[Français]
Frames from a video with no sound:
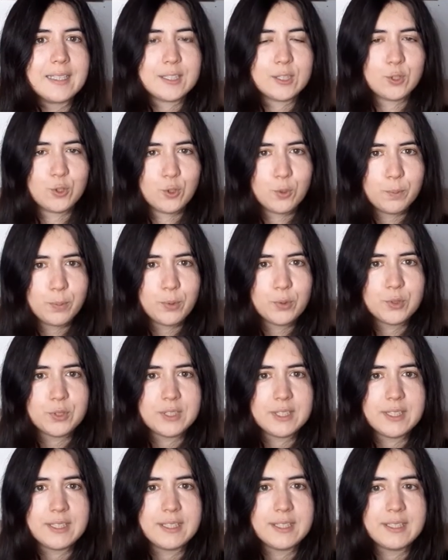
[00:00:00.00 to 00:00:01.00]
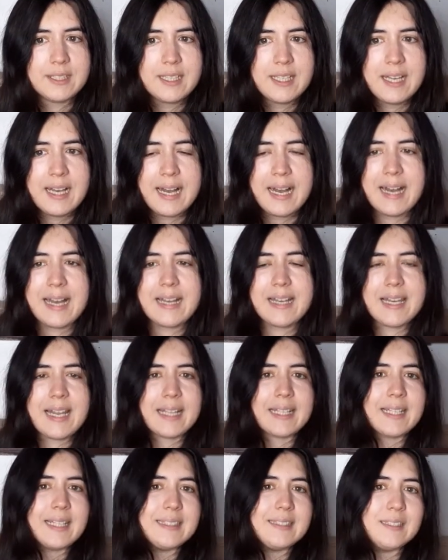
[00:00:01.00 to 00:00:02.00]
s'opposer à
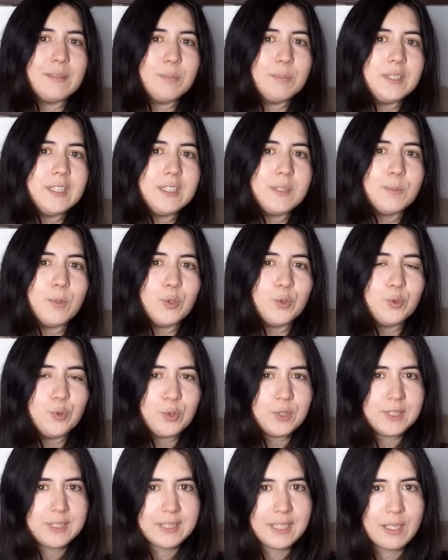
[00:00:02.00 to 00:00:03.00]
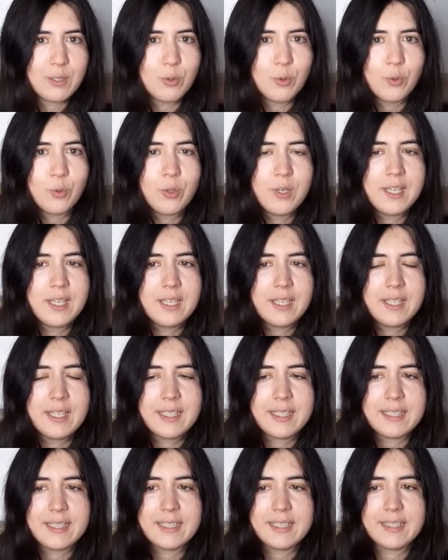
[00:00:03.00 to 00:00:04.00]
l'académisme du salon
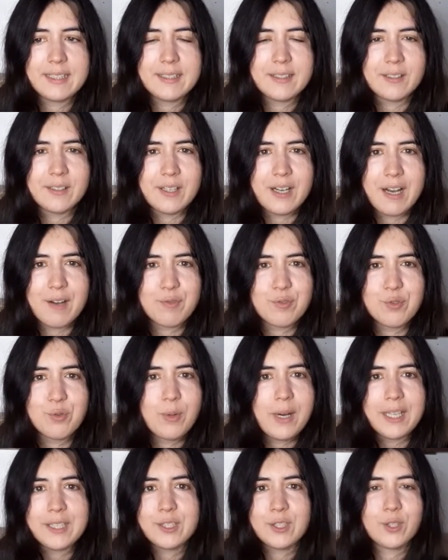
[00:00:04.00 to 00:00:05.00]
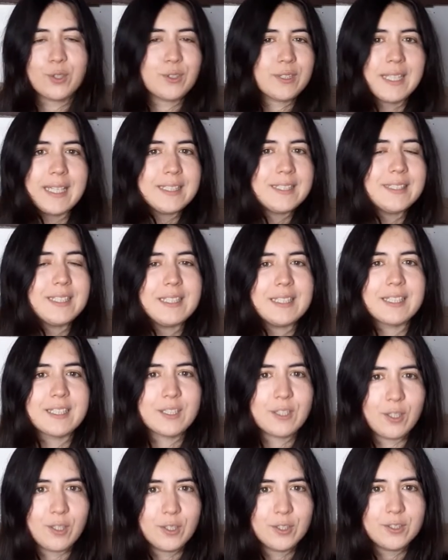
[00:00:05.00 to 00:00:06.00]
et euh, à vouloir casser les
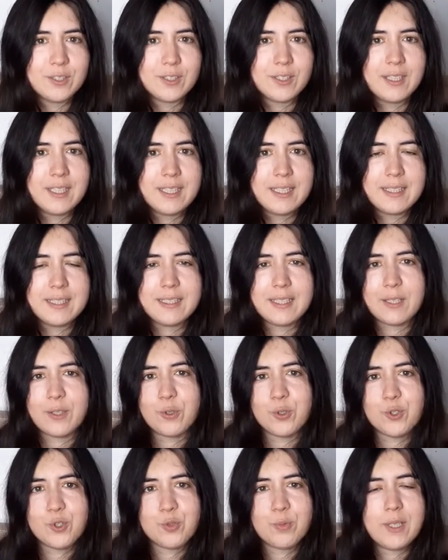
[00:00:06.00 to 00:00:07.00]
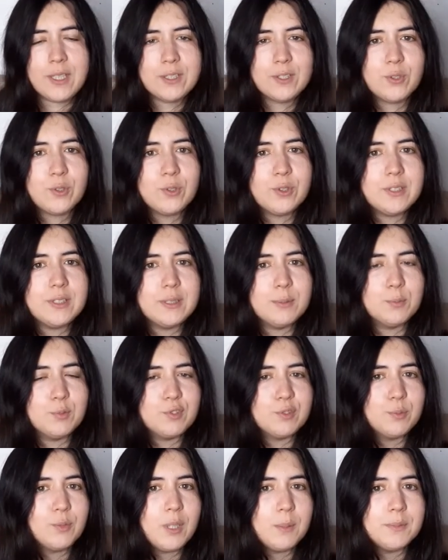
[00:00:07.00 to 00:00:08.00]
codes et à rejoindre des
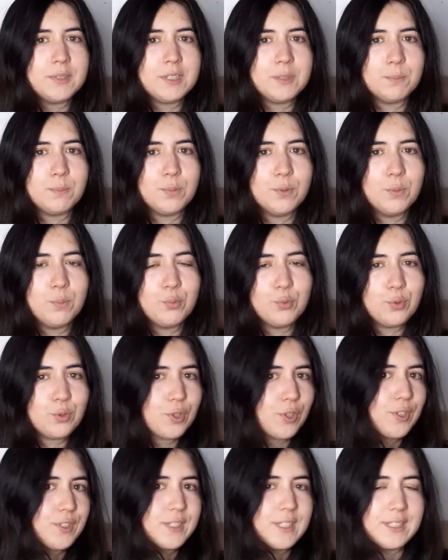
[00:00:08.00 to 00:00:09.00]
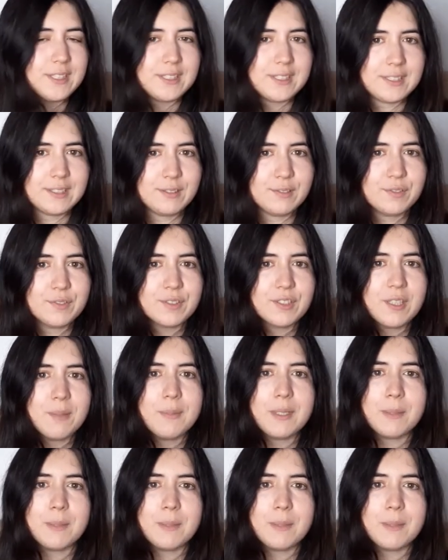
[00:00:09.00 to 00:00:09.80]
mouvements un petit peu plus transgressifs comme